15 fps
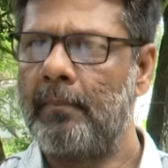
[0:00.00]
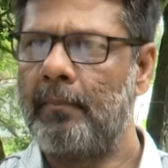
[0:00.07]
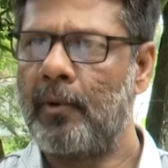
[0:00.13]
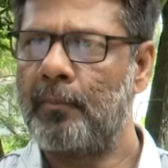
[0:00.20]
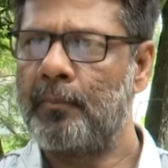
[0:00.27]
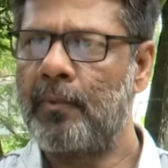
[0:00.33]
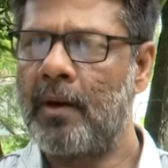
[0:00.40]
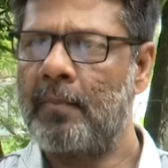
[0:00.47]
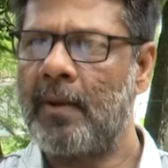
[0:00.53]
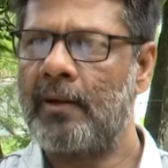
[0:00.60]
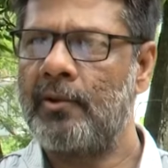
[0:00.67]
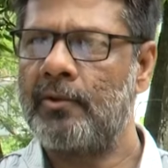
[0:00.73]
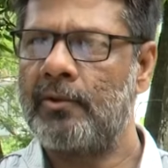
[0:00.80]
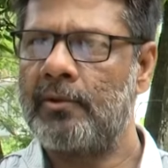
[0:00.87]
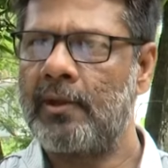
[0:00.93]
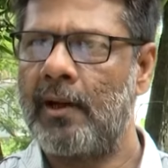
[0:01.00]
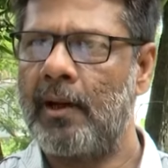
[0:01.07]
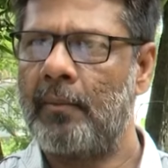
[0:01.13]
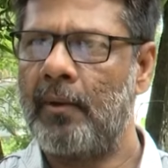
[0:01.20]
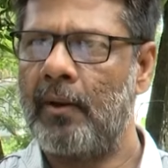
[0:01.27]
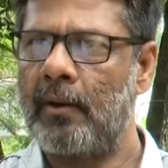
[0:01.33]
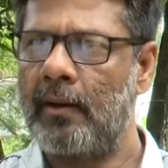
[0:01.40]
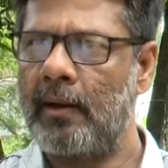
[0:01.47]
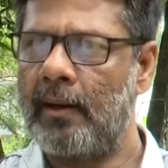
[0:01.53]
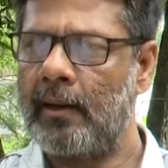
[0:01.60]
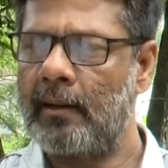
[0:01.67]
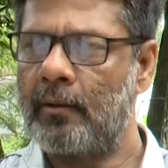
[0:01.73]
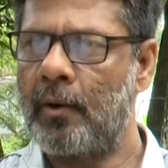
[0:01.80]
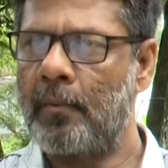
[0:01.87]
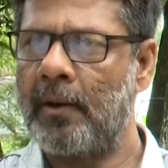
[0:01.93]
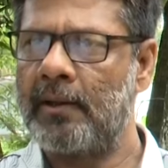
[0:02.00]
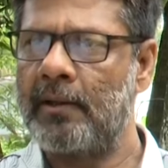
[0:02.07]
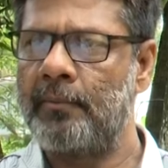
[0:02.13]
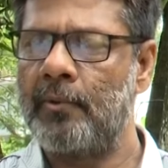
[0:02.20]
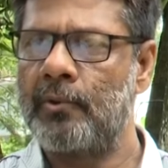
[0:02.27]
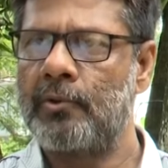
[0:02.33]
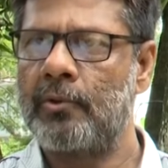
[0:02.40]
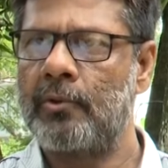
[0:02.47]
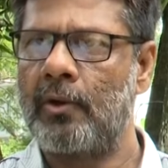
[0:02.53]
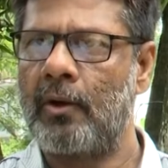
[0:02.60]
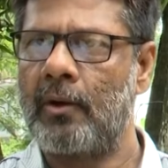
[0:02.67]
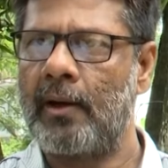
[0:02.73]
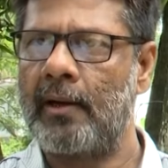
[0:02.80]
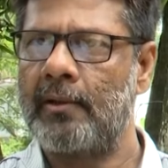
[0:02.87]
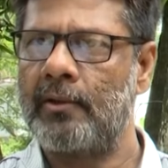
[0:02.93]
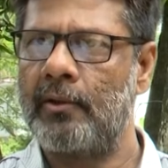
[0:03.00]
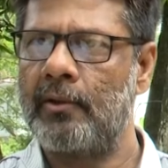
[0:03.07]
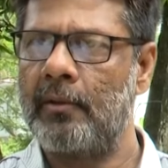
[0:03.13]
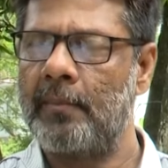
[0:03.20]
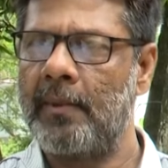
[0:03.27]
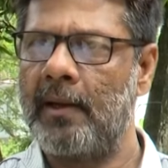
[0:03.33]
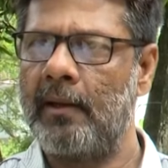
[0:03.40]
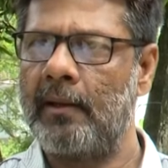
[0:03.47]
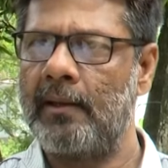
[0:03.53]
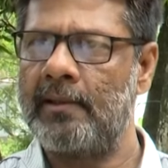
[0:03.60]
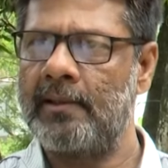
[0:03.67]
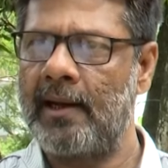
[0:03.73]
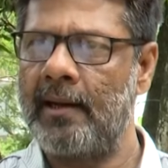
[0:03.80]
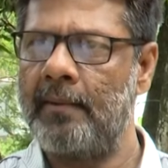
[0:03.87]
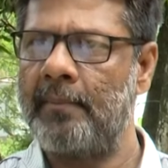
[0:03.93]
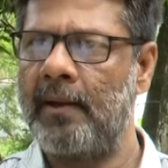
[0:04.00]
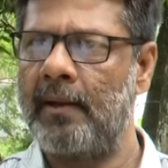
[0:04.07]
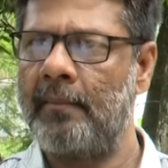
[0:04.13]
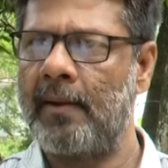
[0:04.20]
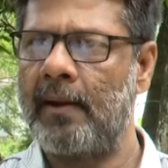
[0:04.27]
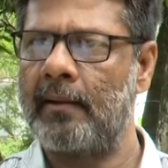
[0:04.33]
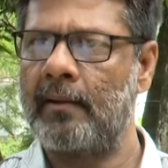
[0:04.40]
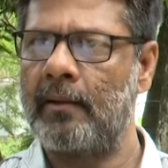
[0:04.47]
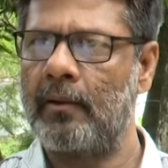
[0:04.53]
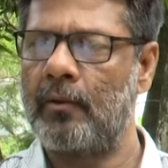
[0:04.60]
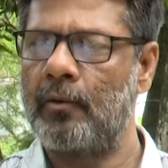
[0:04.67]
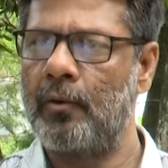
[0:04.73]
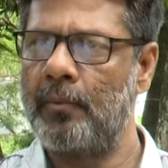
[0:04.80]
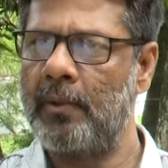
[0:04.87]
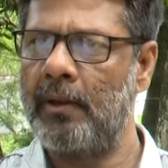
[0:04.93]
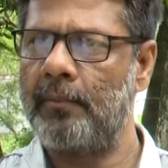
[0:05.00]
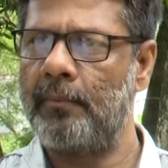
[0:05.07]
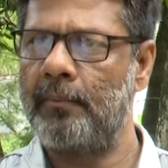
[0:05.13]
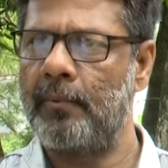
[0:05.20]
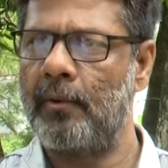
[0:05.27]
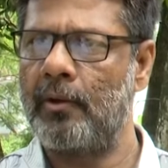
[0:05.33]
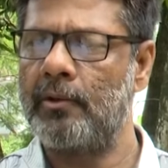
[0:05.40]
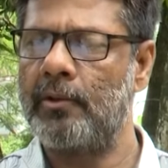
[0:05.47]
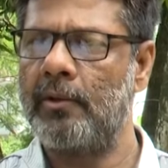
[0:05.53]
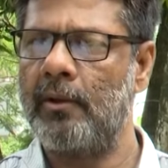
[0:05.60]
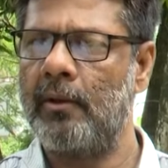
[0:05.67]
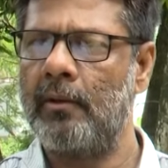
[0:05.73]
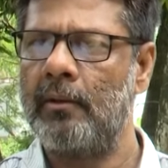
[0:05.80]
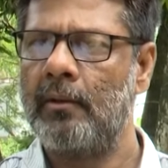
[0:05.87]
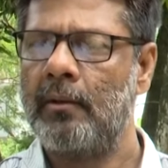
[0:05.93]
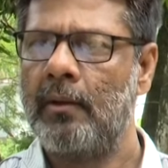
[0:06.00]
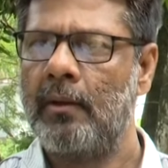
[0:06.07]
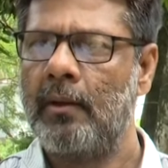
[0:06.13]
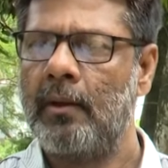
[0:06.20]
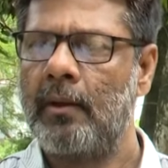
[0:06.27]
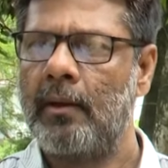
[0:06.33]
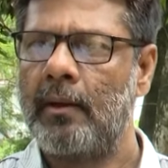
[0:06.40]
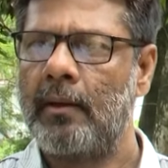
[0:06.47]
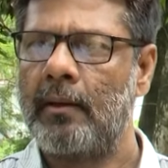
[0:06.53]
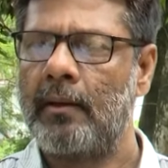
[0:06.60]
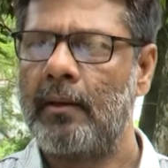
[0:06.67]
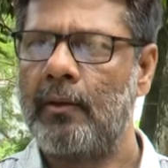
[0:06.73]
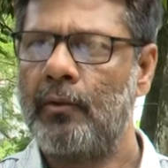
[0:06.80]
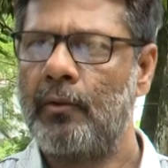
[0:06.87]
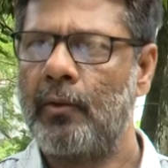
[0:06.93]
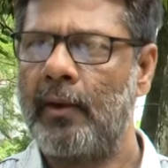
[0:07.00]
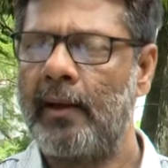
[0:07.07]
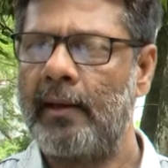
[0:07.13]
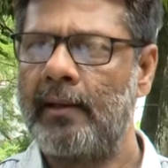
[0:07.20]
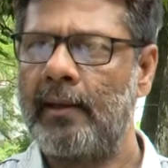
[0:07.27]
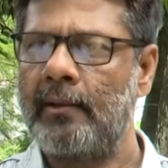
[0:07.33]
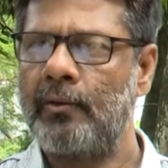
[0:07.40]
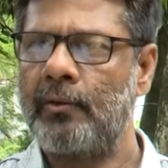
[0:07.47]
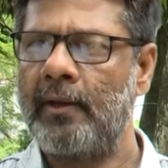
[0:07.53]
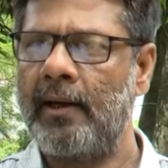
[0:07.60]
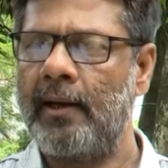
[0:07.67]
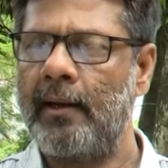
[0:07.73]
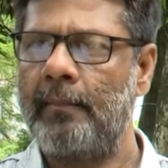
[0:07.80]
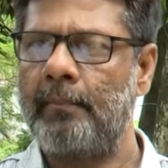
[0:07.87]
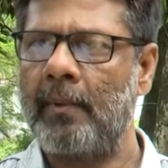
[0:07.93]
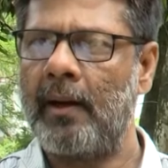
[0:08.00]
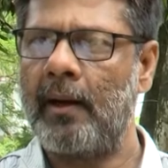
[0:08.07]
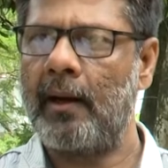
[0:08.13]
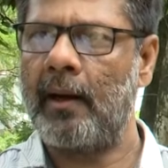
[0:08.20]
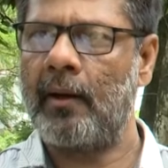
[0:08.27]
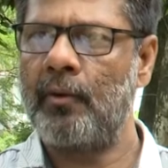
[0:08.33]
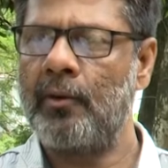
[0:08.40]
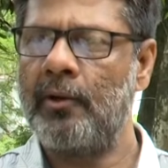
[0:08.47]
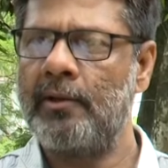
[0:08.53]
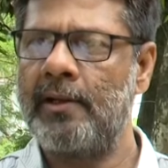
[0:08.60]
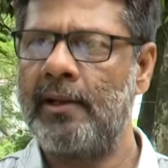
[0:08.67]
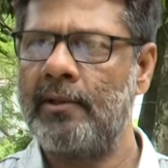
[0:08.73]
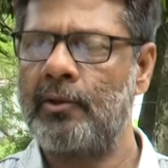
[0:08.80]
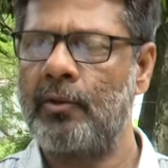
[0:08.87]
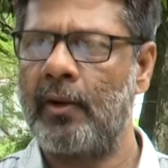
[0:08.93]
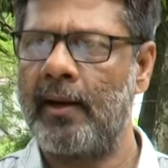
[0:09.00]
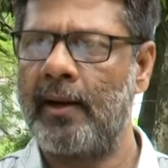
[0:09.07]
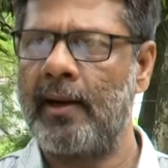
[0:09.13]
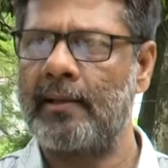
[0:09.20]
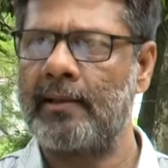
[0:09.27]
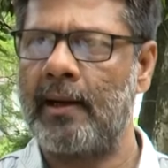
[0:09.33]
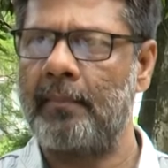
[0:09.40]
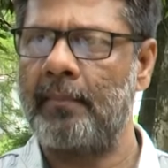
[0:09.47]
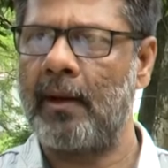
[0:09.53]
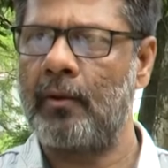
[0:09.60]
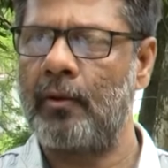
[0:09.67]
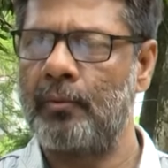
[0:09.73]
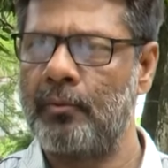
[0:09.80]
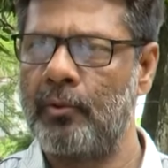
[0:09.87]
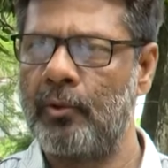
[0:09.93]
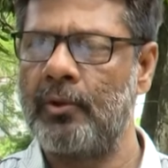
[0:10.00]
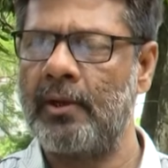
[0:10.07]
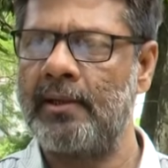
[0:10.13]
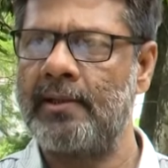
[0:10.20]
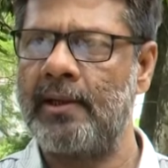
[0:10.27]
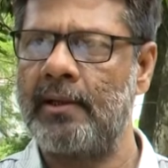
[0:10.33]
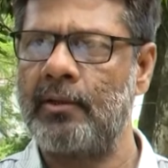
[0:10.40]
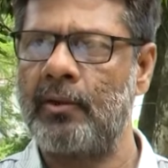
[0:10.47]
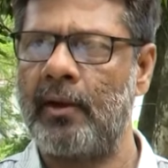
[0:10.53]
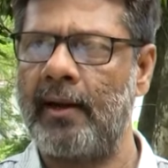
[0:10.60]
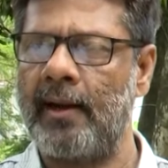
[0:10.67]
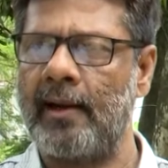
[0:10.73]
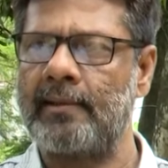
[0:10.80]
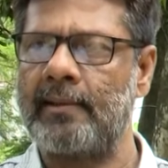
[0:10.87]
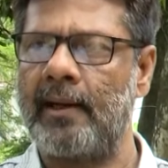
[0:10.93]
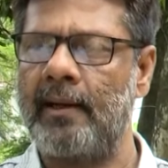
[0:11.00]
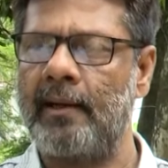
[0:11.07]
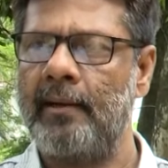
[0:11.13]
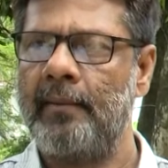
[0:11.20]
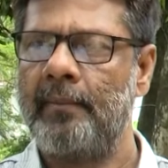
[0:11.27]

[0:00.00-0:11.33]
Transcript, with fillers: মনপুরা মানুষ এবং এর গবাদি পশু রক্ষার জন্য স্থায়ী বেড়িবাদ খুবই প্রয়োজনীয় কিন্তু এটা যদি এখনই শেষ করা না যায় বা খুব দ্রুতই শেষ করা না যায়